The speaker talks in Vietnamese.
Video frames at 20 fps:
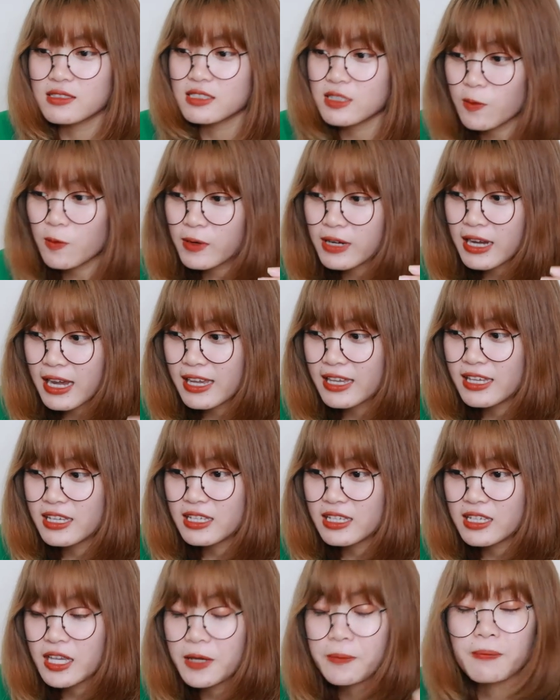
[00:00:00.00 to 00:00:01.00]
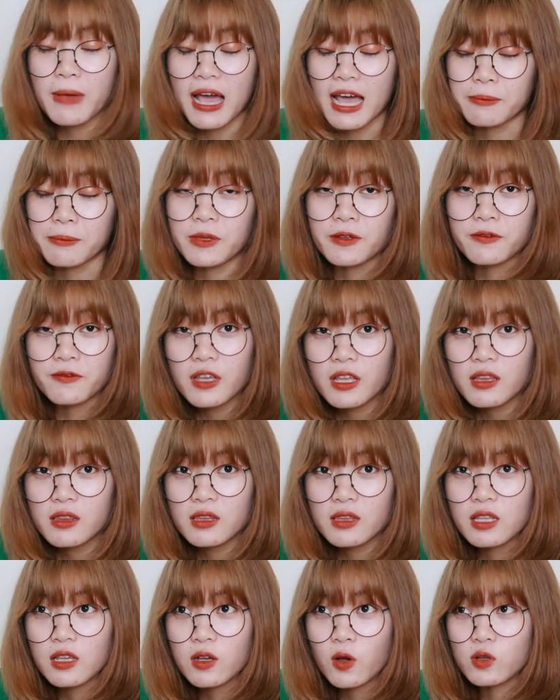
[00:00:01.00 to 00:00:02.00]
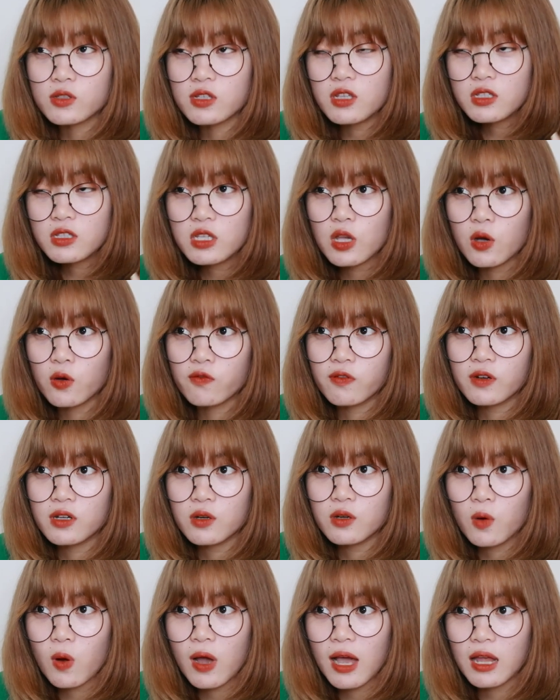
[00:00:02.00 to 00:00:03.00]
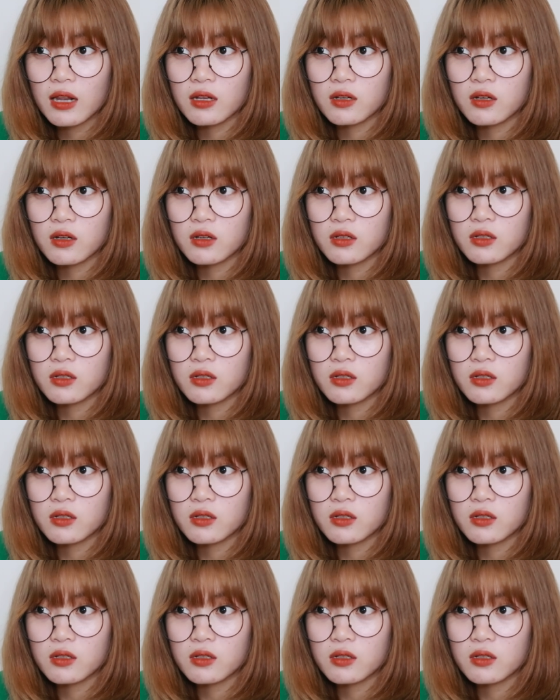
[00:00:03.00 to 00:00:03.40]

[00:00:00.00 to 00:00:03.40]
Trong cái kịch bản mình viết thì có rất nhiều phân đoạn